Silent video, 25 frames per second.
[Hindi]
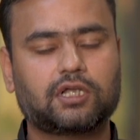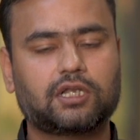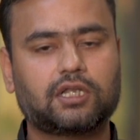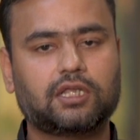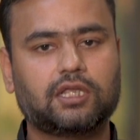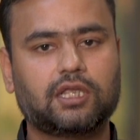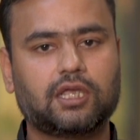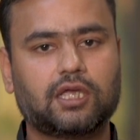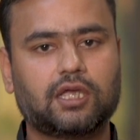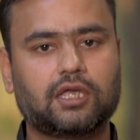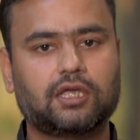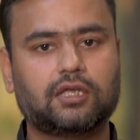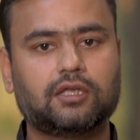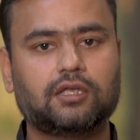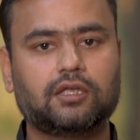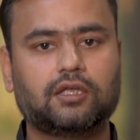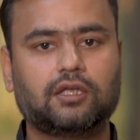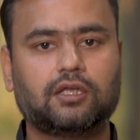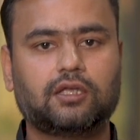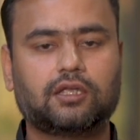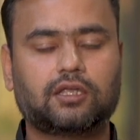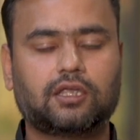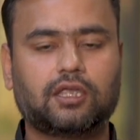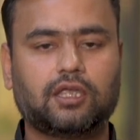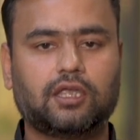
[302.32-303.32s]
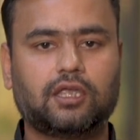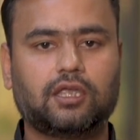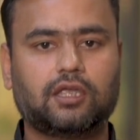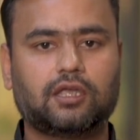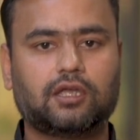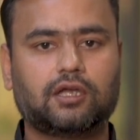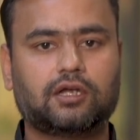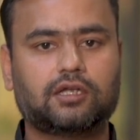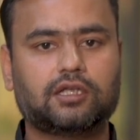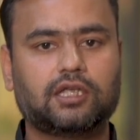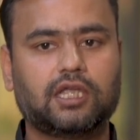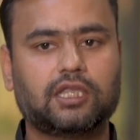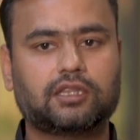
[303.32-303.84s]
करी है कि
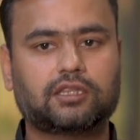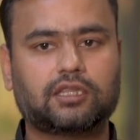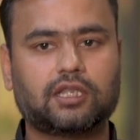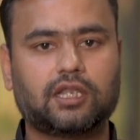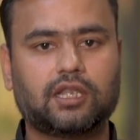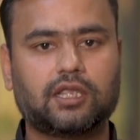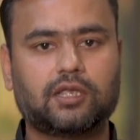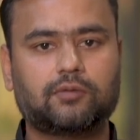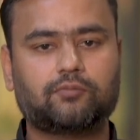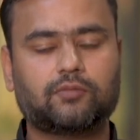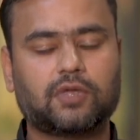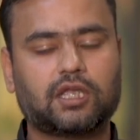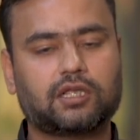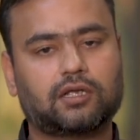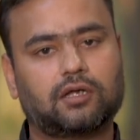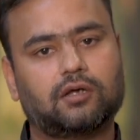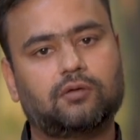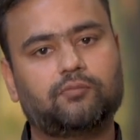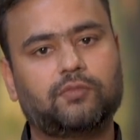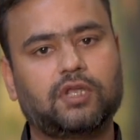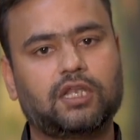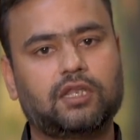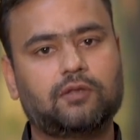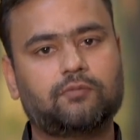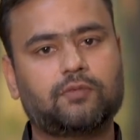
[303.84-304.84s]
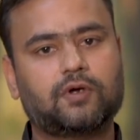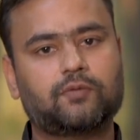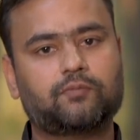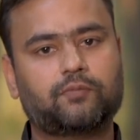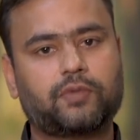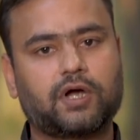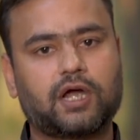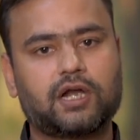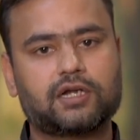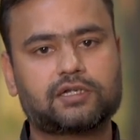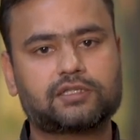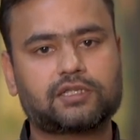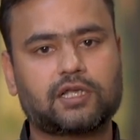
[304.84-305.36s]
इतने मिनिमम
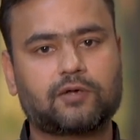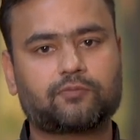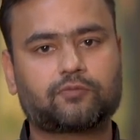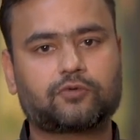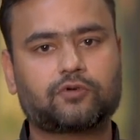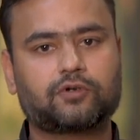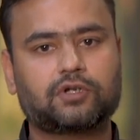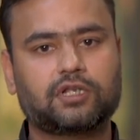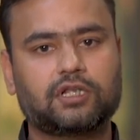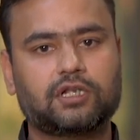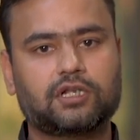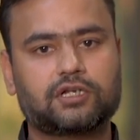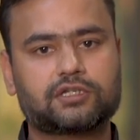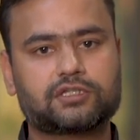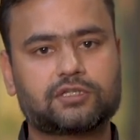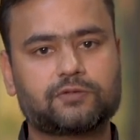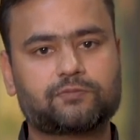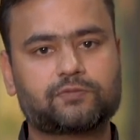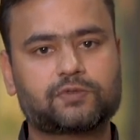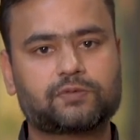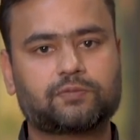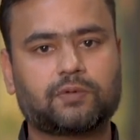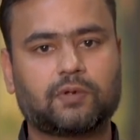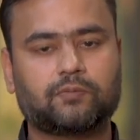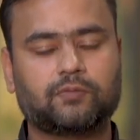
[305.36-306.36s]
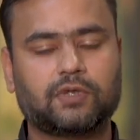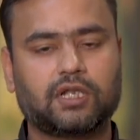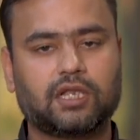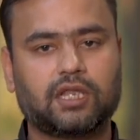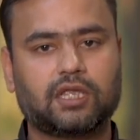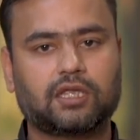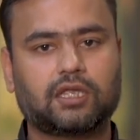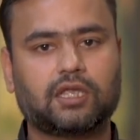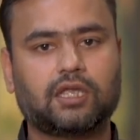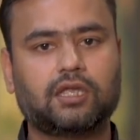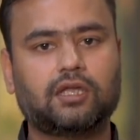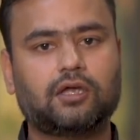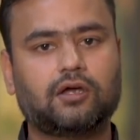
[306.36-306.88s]
पार्ट्स आपको डीलरशिप्स पे
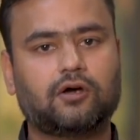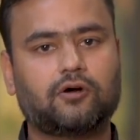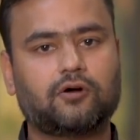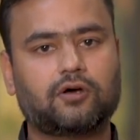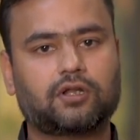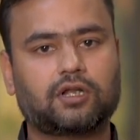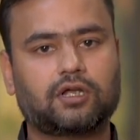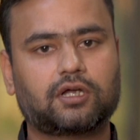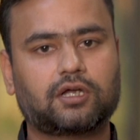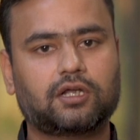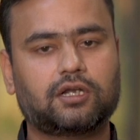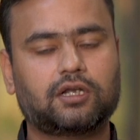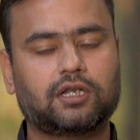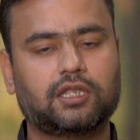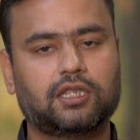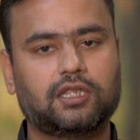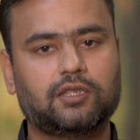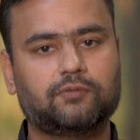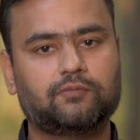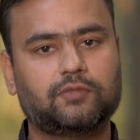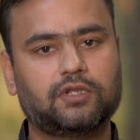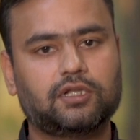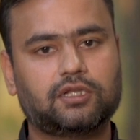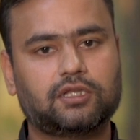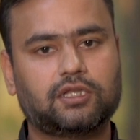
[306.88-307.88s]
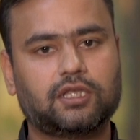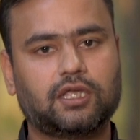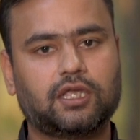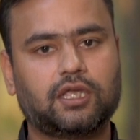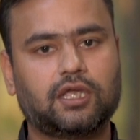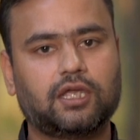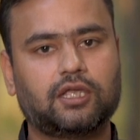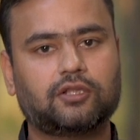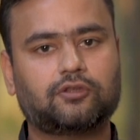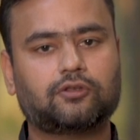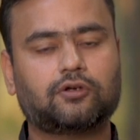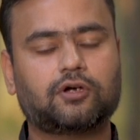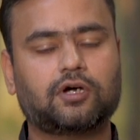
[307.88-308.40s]
मिलेंगे और अगर नहीं मिलते
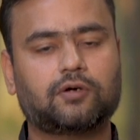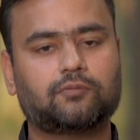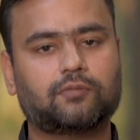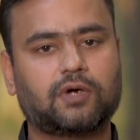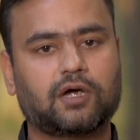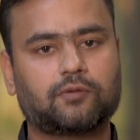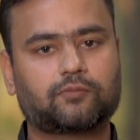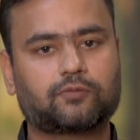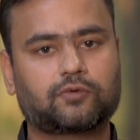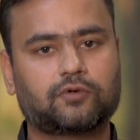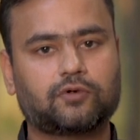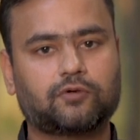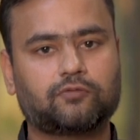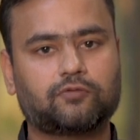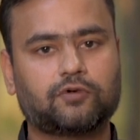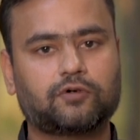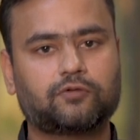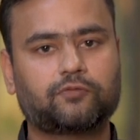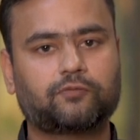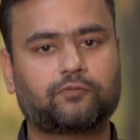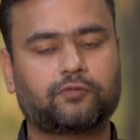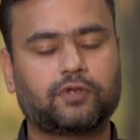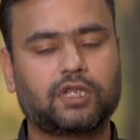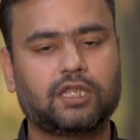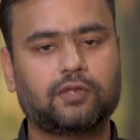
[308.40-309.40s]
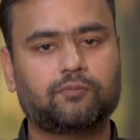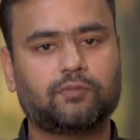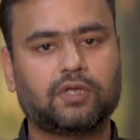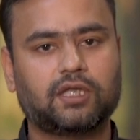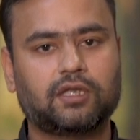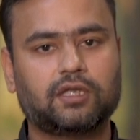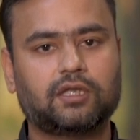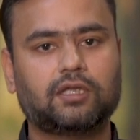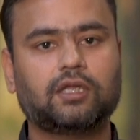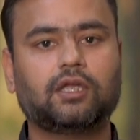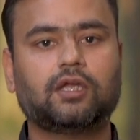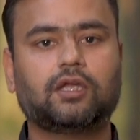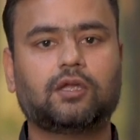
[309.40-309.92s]
हैं तो हम आपको वो फ्री
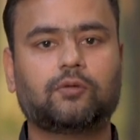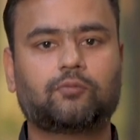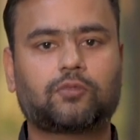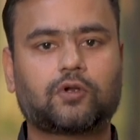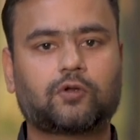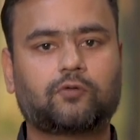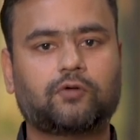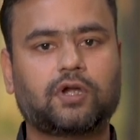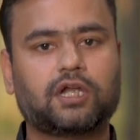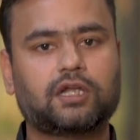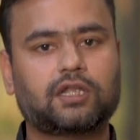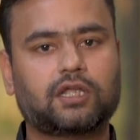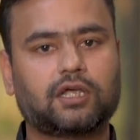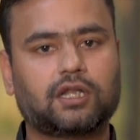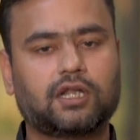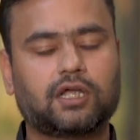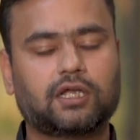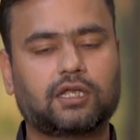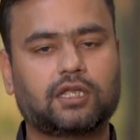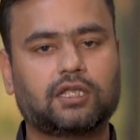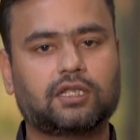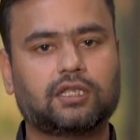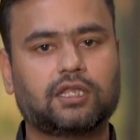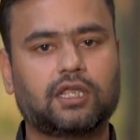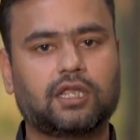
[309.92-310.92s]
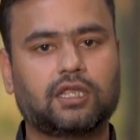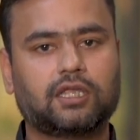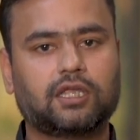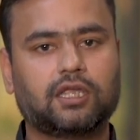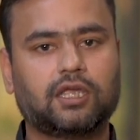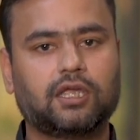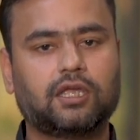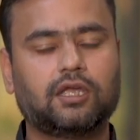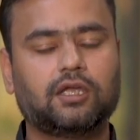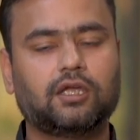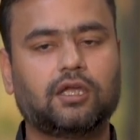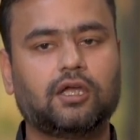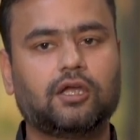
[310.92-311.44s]
में प्रोवाइड करा के
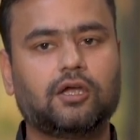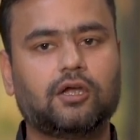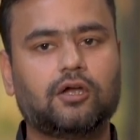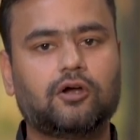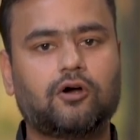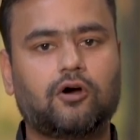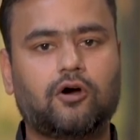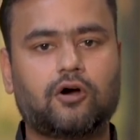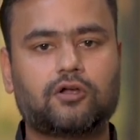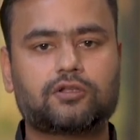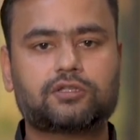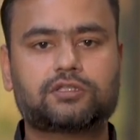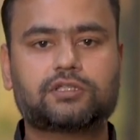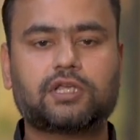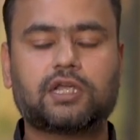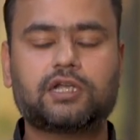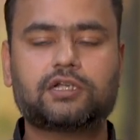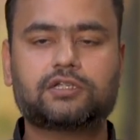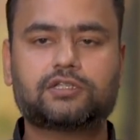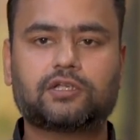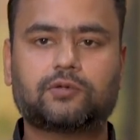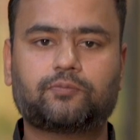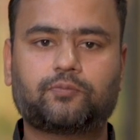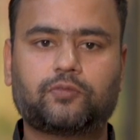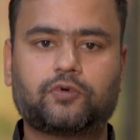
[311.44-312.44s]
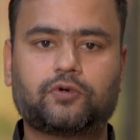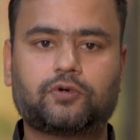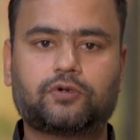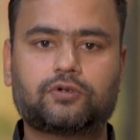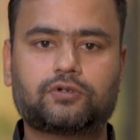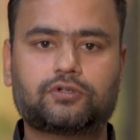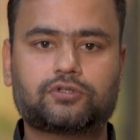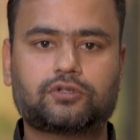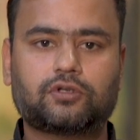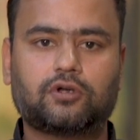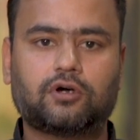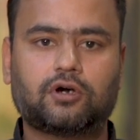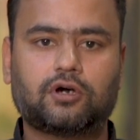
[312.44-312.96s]
देंगे ऑन साइट
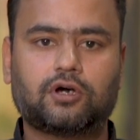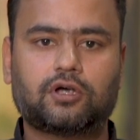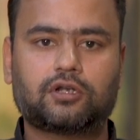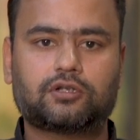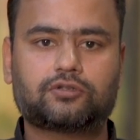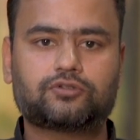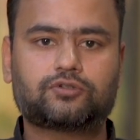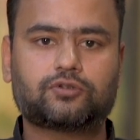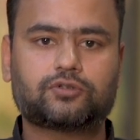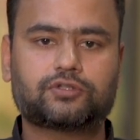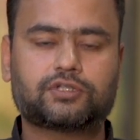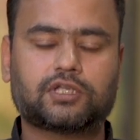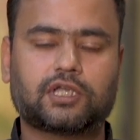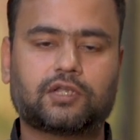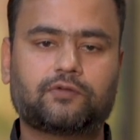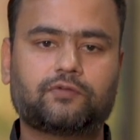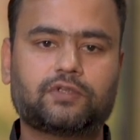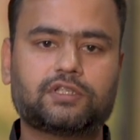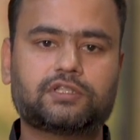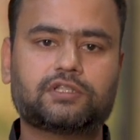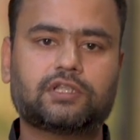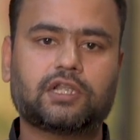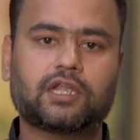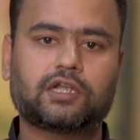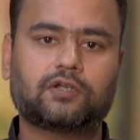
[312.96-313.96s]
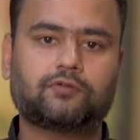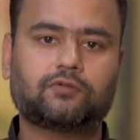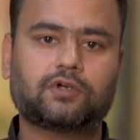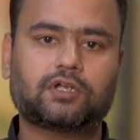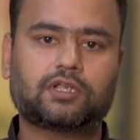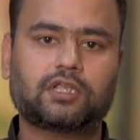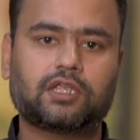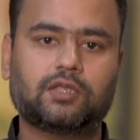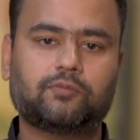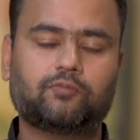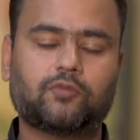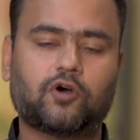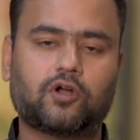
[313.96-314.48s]
सपोर्ट्स और जो सर्विस
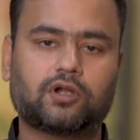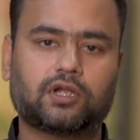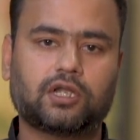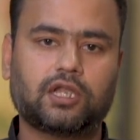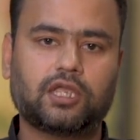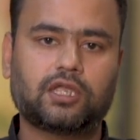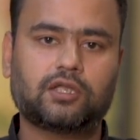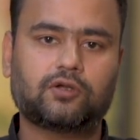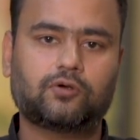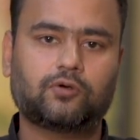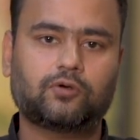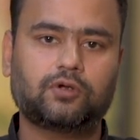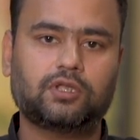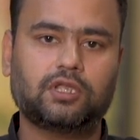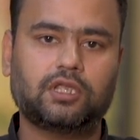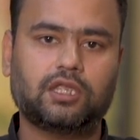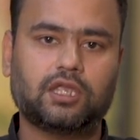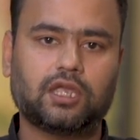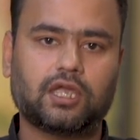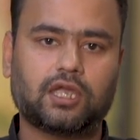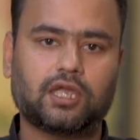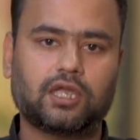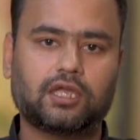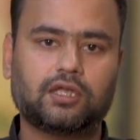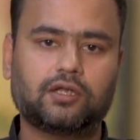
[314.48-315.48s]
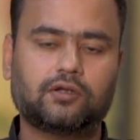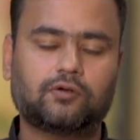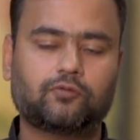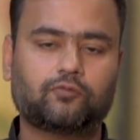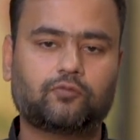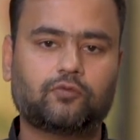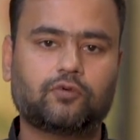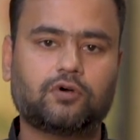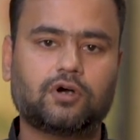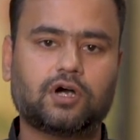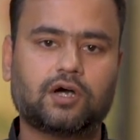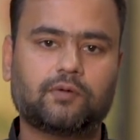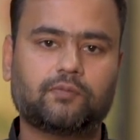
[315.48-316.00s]
नेटवर्क की बॉन्डिंग हुई है
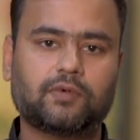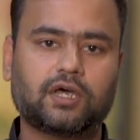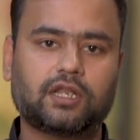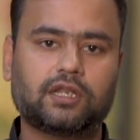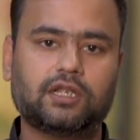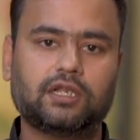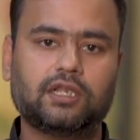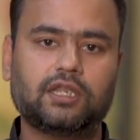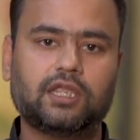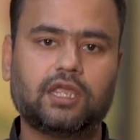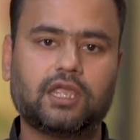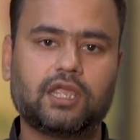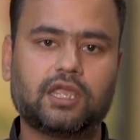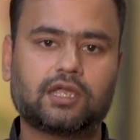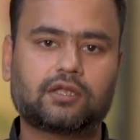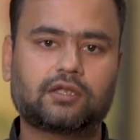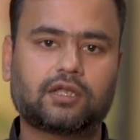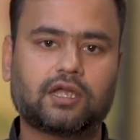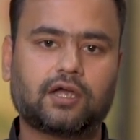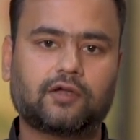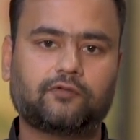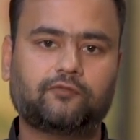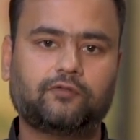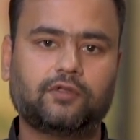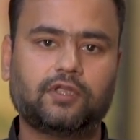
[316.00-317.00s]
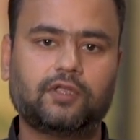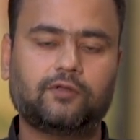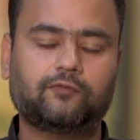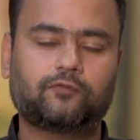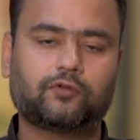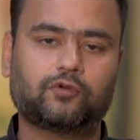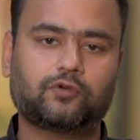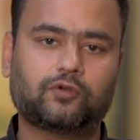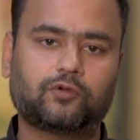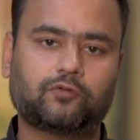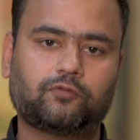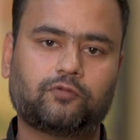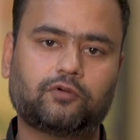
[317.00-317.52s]
वो हमारे लिए एक काफ़ी
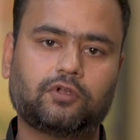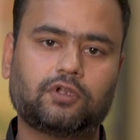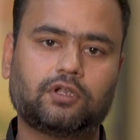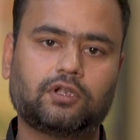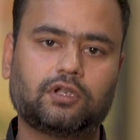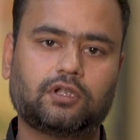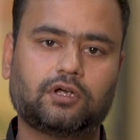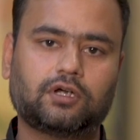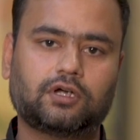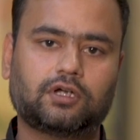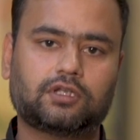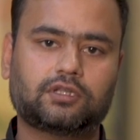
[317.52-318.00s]
फ्रूटफुल